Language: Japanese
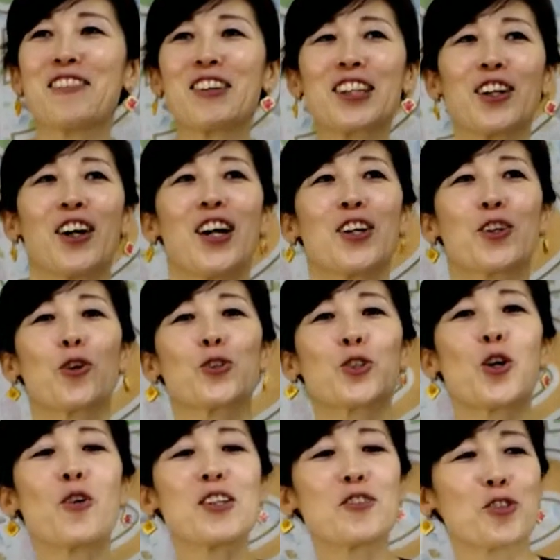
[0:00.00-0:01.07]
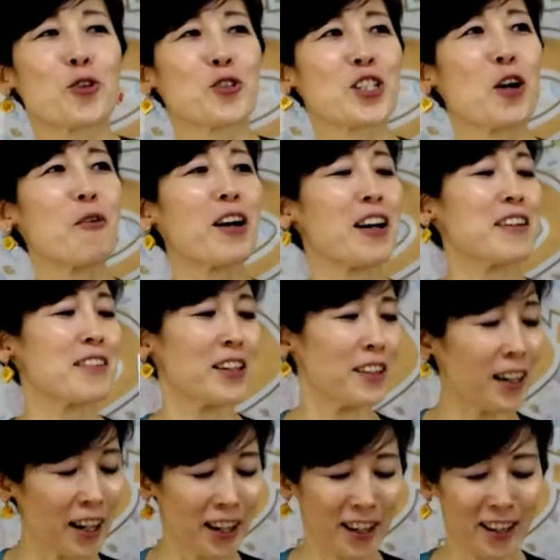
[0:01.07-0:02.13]
い、また今日昭和の人しかわかんない
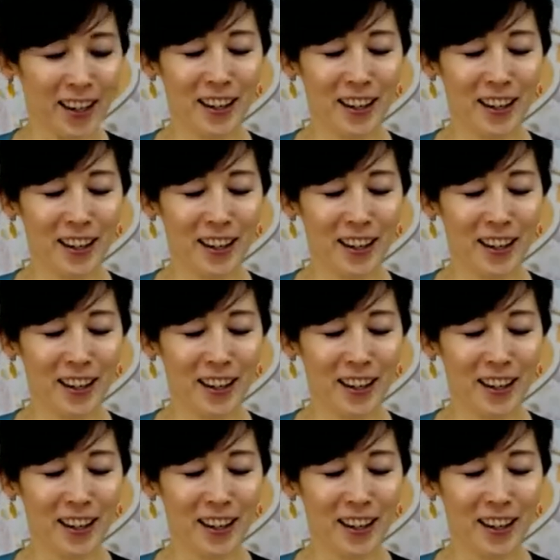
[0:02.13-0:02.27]
ね、